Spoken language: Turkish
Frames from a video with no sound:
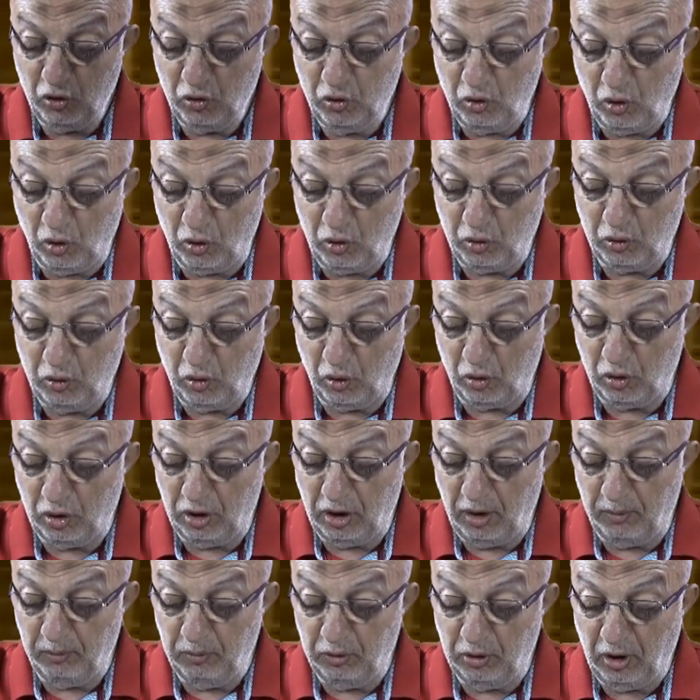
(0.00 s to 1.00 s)
körü
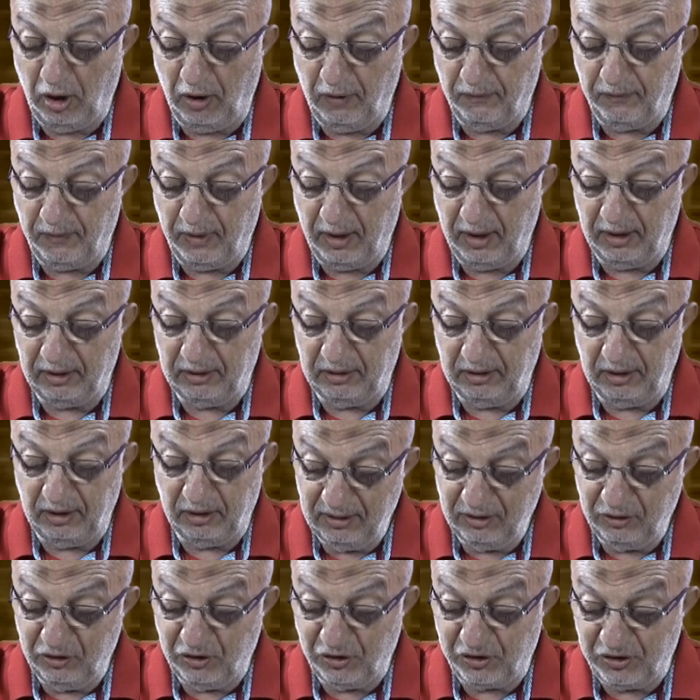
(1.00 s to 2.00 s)
körüne müdafaa
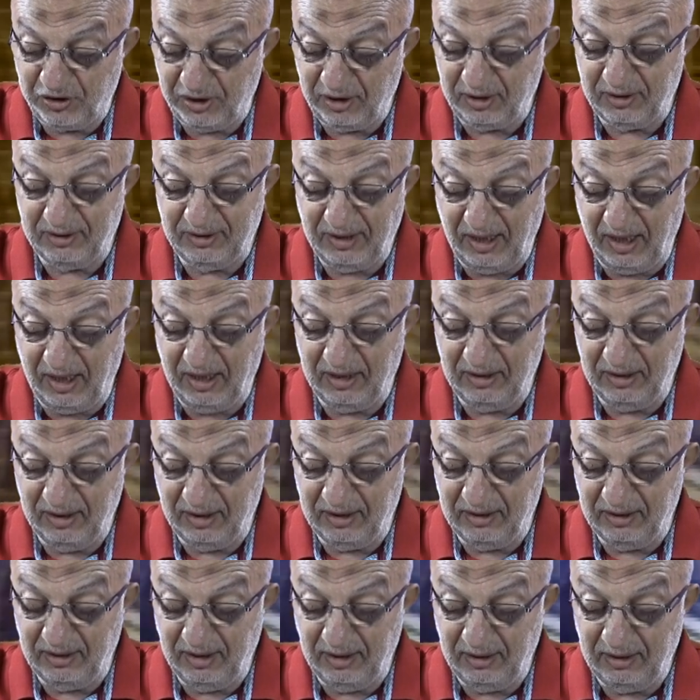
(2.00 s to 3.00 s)
ettiği kısır
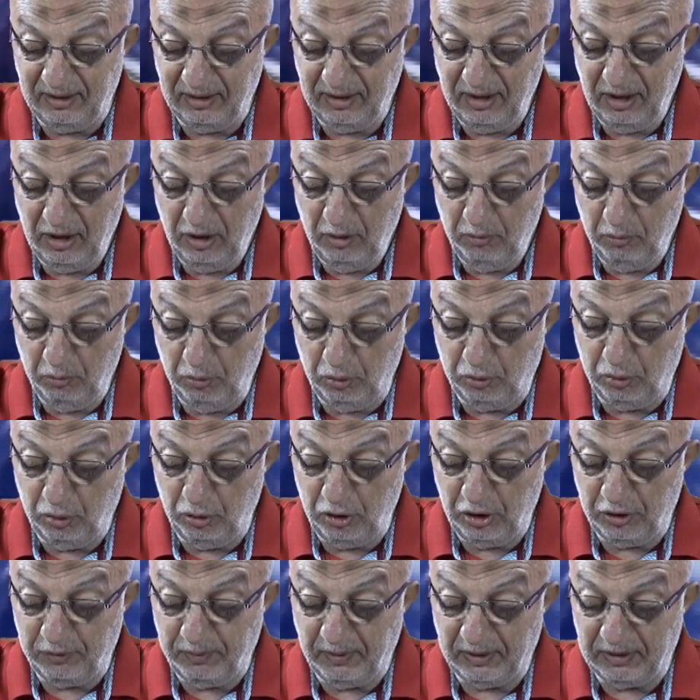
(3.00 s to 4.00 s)
değerlerinin
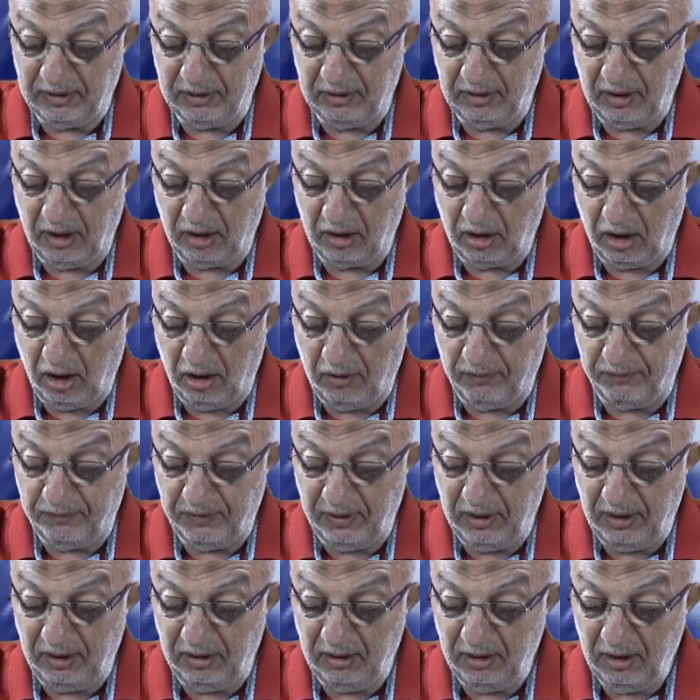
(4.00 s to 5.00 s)
bütün hikmetinden
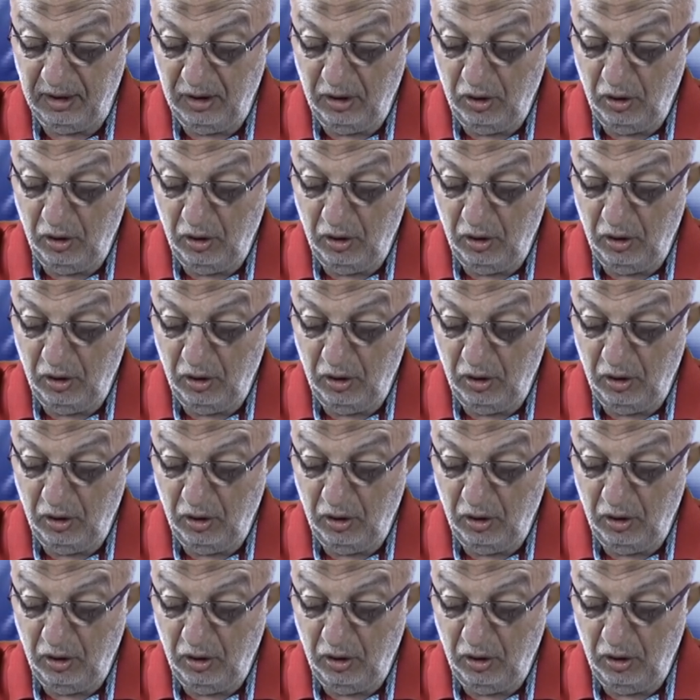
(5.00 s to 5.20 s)
gafil,